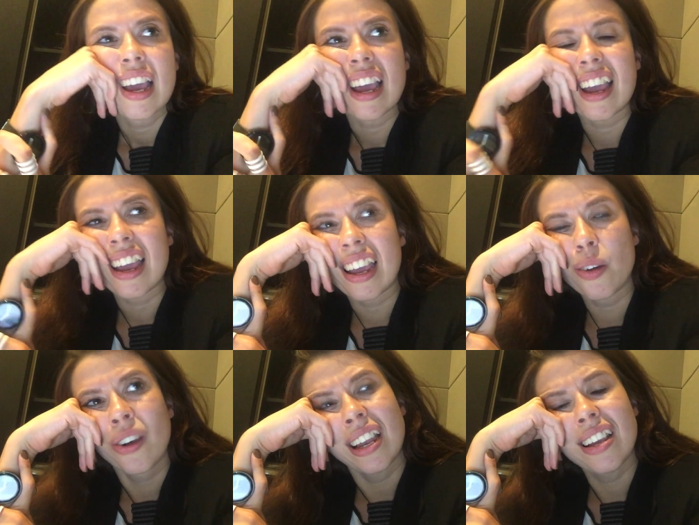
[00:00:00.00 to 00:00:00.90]
É,
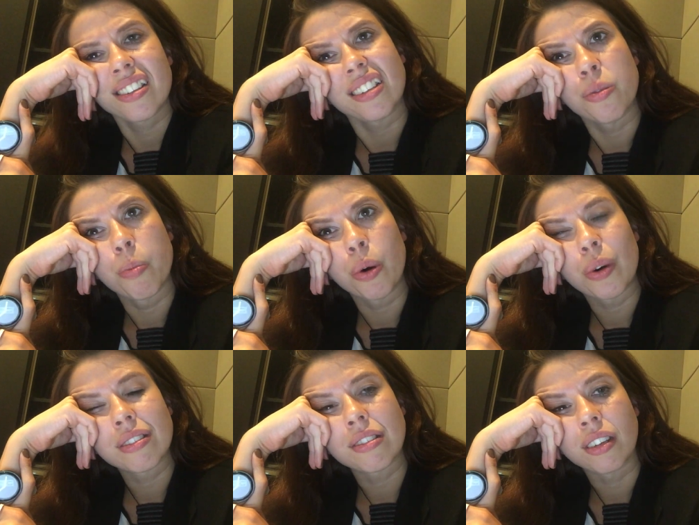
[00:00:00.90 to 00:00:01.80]
eu queria ser um
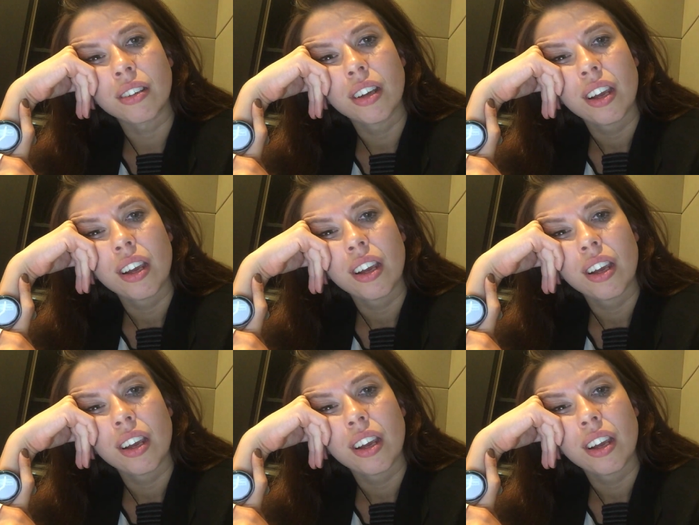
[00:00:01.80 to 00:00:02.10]
pouco assim.